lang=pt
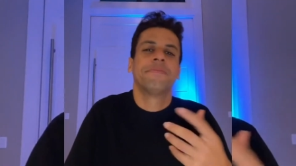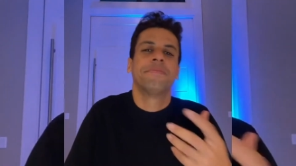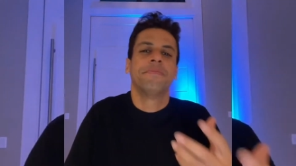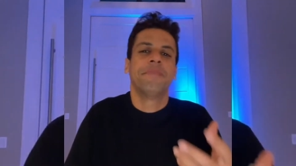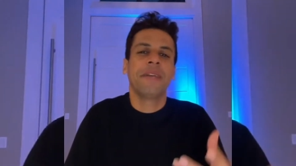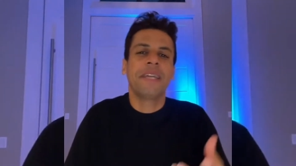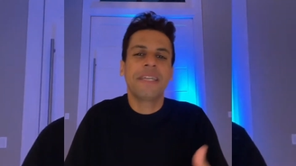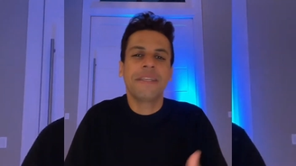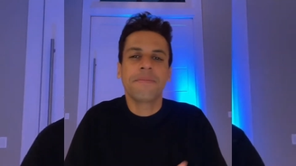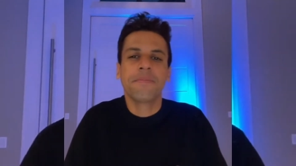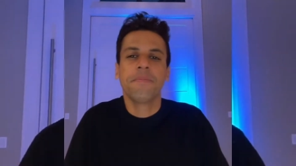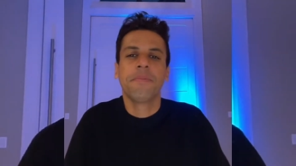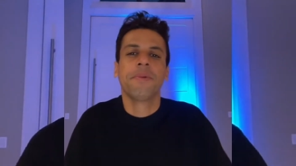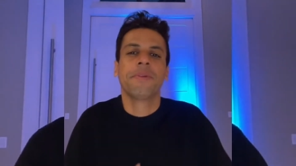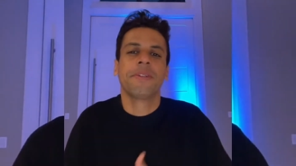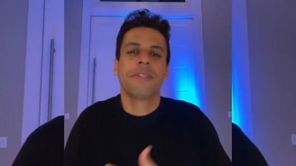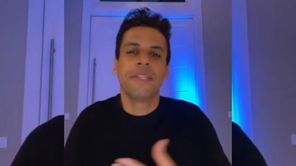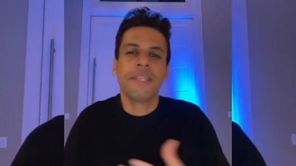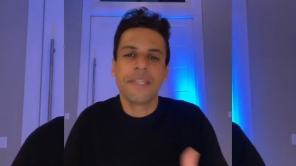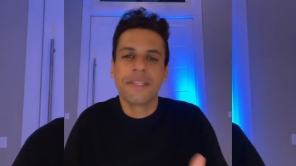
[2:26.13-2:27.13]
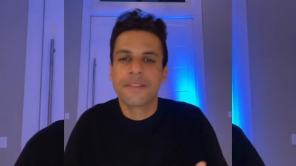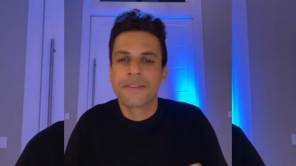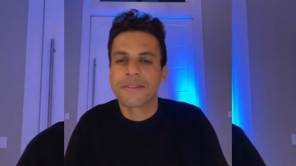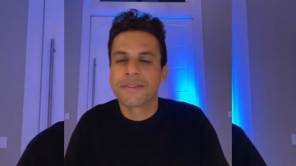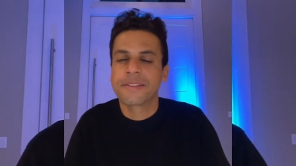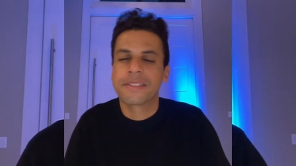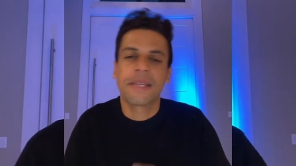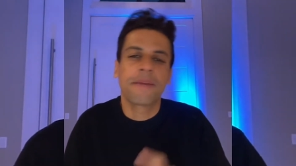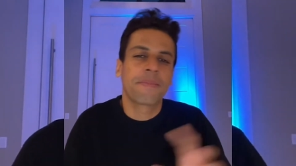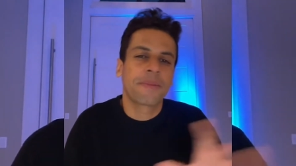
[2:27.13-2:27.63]
bem
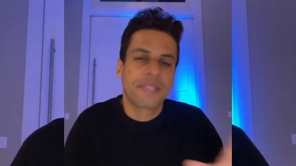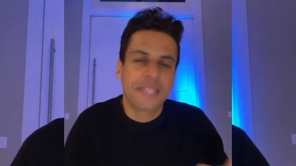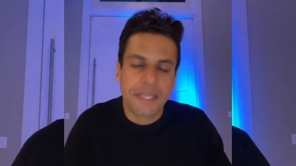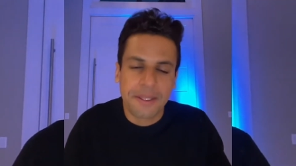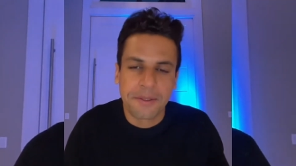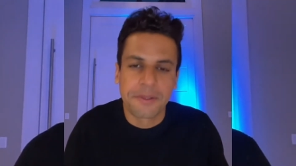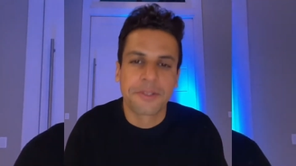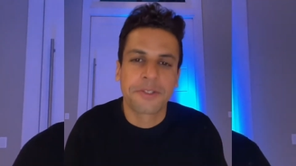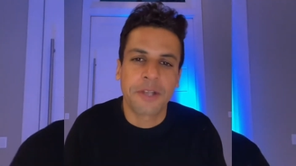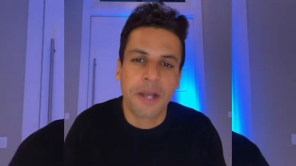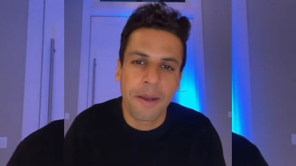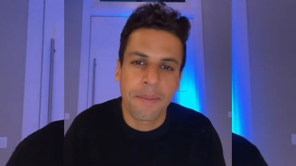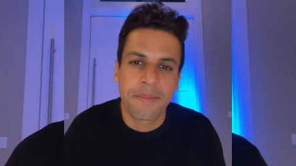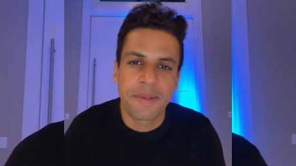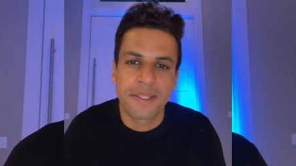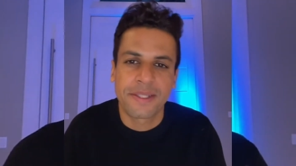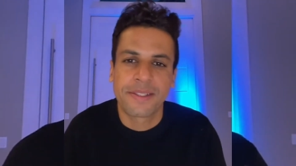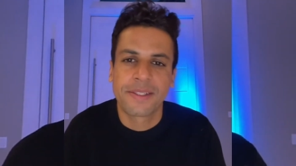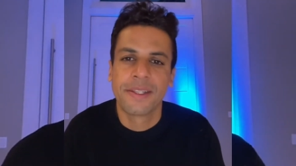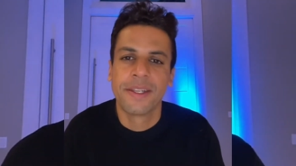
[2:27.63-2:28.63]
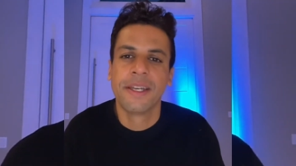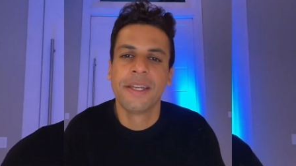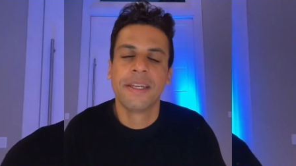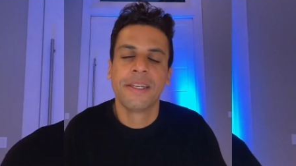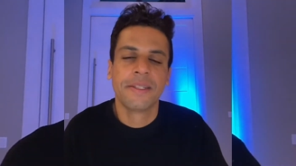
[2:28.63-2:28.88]
bonito, sempre tem nos shoppings,